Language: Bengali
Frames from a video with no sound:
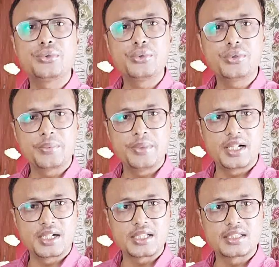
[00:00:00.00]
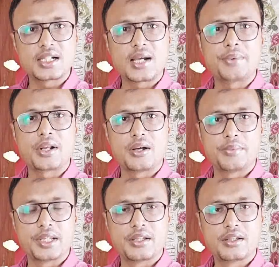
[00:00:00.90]
নতুন কপিলের কাছে কাপালা
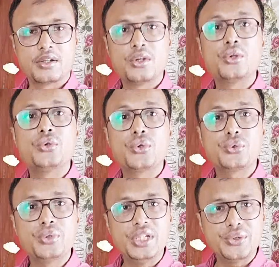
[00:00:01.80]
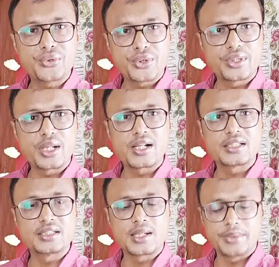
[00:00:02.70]
হবে নতুন নিয়োগকর্তার
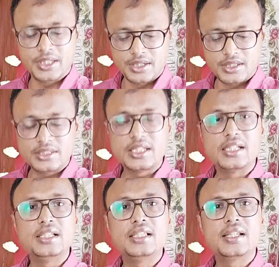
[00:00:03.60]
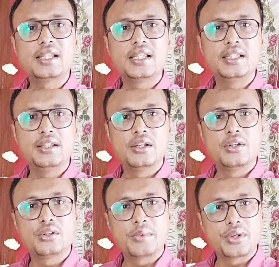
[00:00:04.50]
কাছে যাবে সেদিন থেকেই
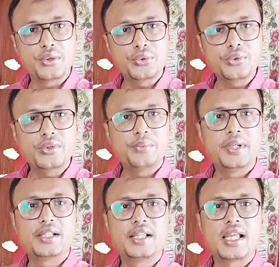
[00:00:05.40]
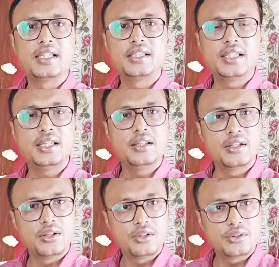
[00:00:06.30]
তোমার নতুন কপিলের দায়িত্বে
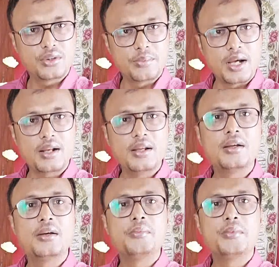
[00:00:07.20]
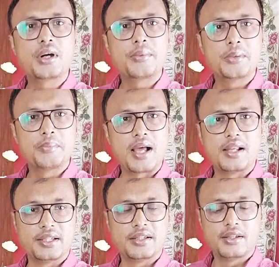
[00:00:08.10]
তোমার মোকাবল মালি